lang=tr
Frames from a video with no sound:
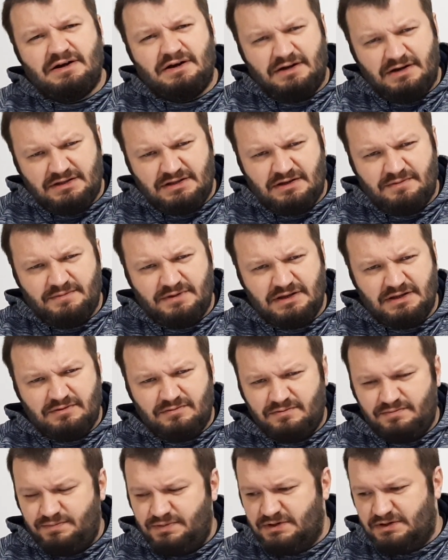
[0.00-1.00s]
atama
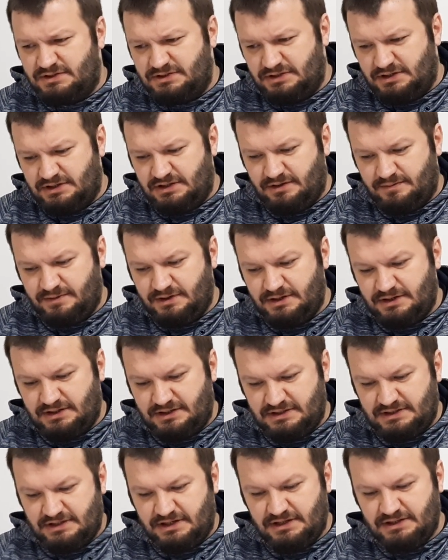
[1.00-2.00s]
gibi bir atama
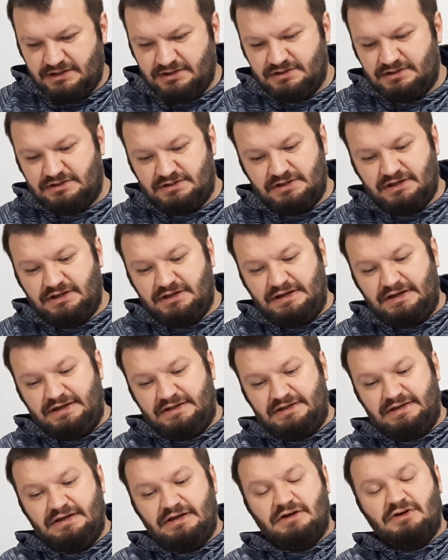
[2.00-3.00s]
hakkı sağlanırsa
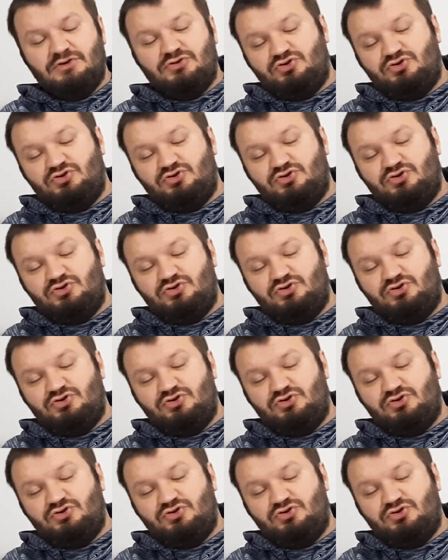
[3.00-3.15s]
yani